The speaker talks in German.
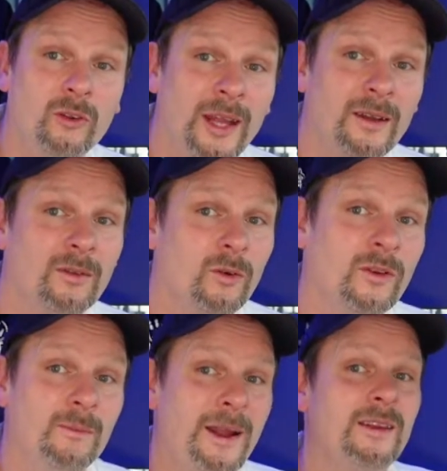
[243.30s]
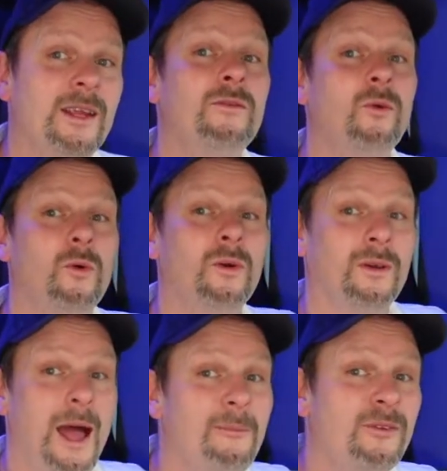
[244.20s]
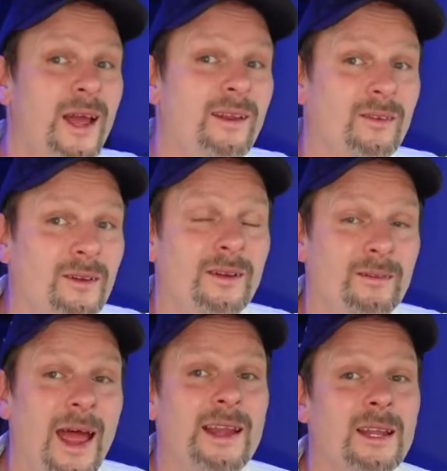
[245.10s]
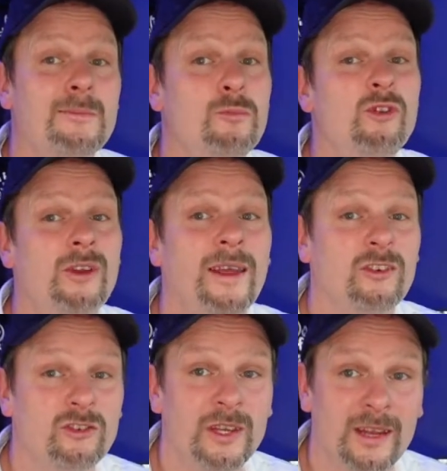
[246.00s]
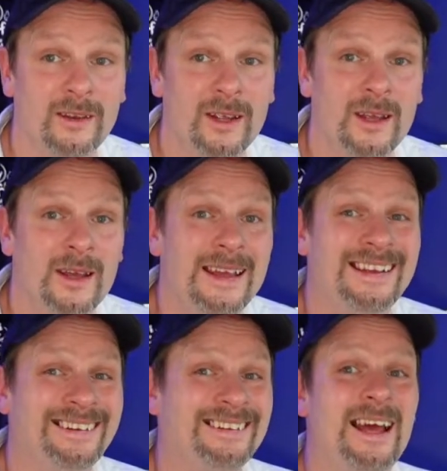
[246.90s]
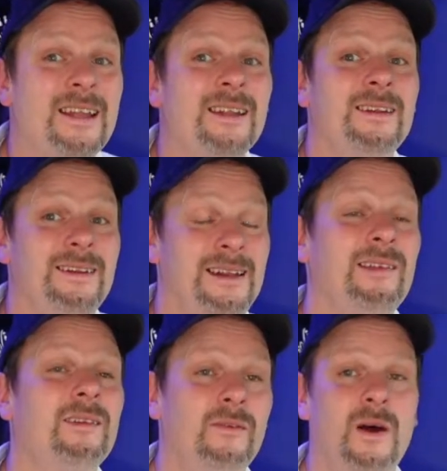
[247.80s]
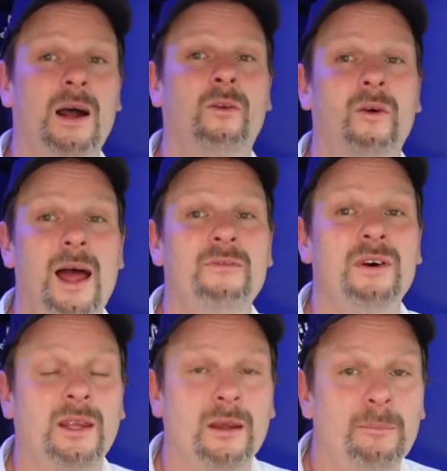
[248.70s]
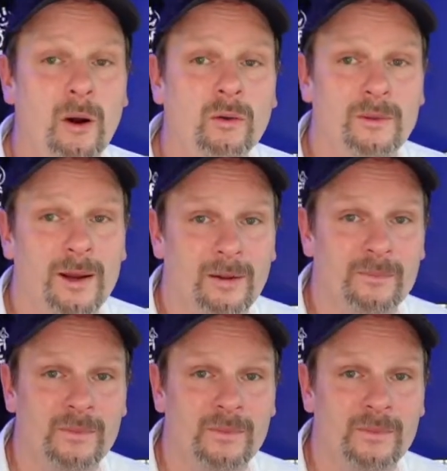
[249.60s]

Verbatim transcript: drin ist und man irgendwo abseits des eigentlichen Buchsteiges steht, dann lasst die Fahrer doch einfach ihre Pause machen.